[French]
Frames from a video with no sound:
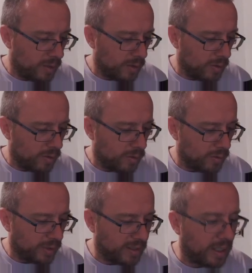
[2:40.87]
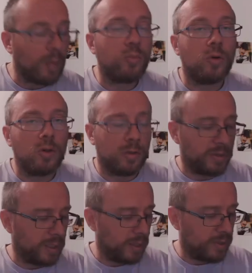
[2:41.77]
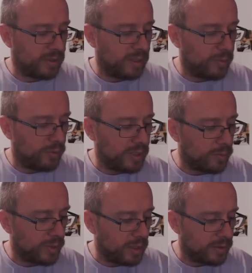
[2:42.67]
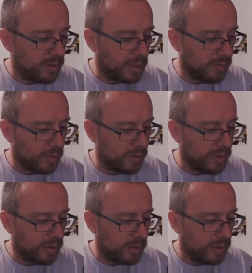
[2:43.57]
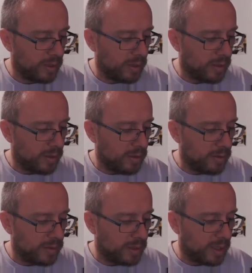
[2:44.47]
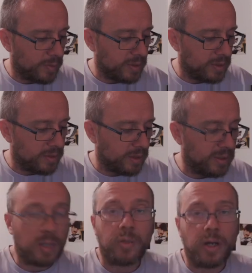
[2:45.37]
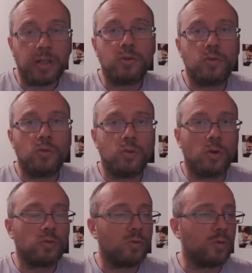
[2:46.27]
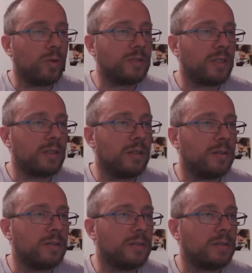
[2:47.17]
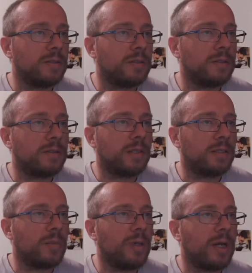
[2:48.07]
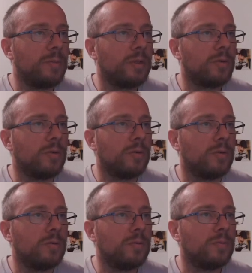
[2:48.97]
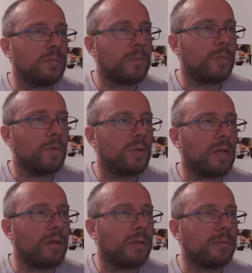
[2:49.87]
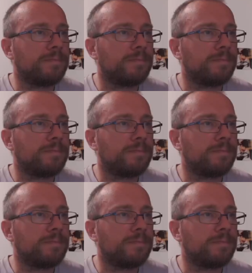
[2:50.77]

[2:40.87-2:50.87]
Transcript: en extrapolant les capacités des petits modèles, c'est qu'il y a vraiment des, capacités qui n'apparaissent que quand on augmente certains paramètres de travail.